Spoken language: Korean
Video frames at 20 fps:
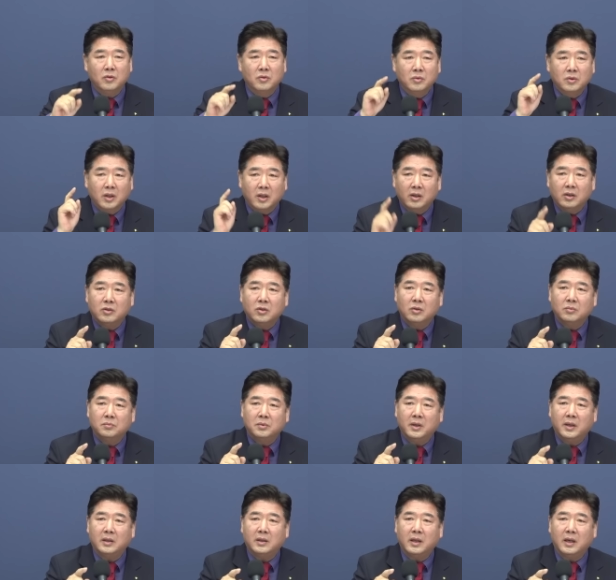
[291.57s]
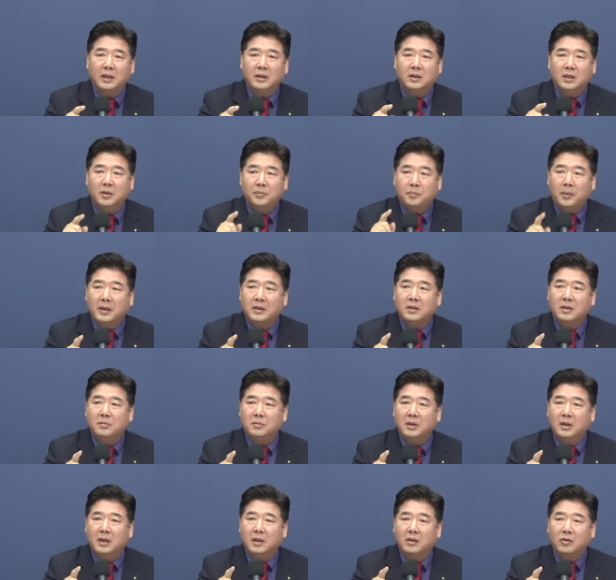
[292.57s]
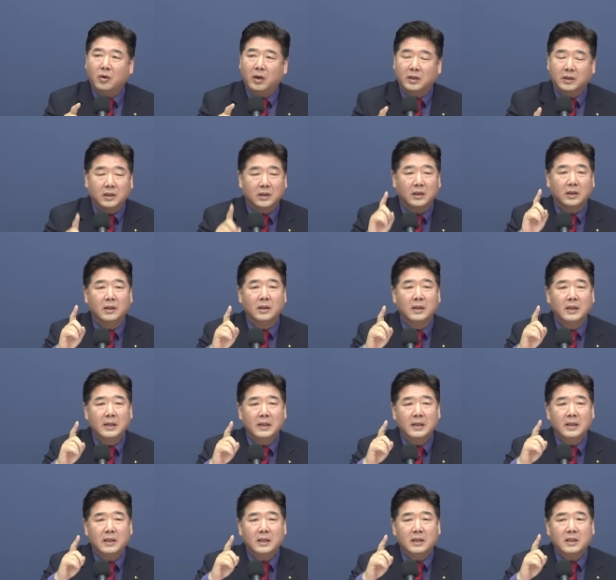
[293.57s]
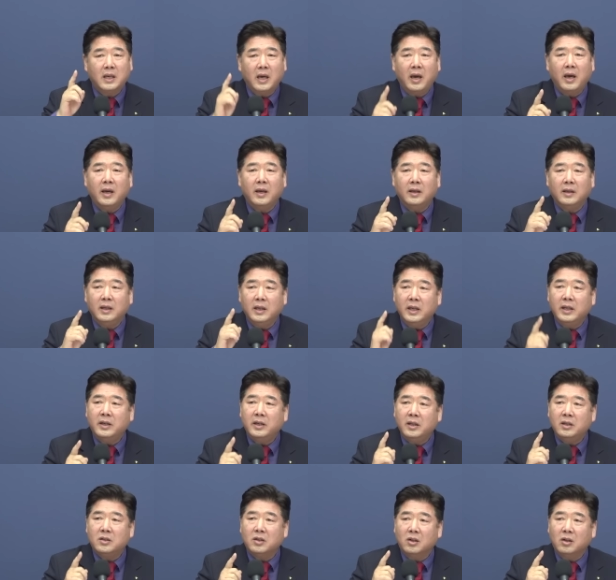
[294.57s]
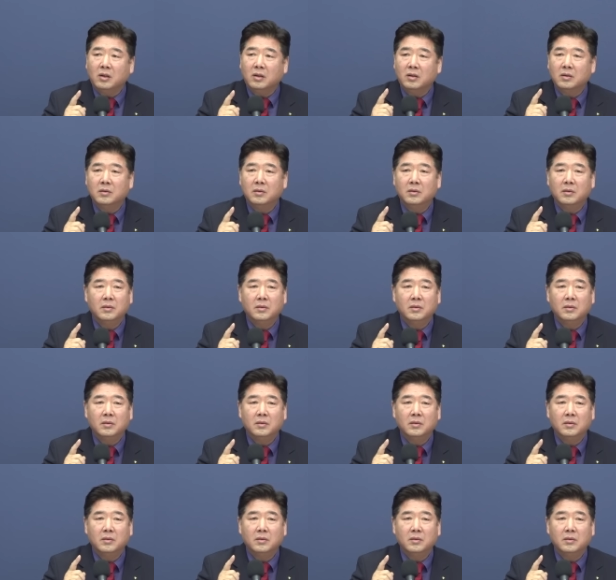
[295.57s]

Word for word: 윤석열 정부에 대한 뒷받침이라고 하는 제1위적